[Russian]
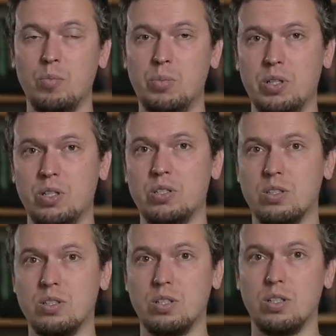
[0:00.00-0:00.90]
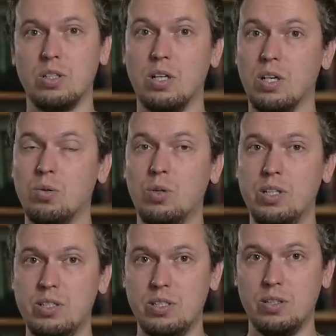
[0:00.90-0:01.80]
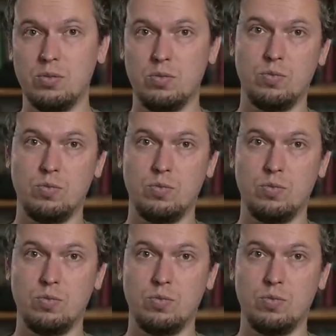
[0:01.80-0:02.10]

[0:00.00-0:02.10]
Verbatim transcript: Pentax э, K01.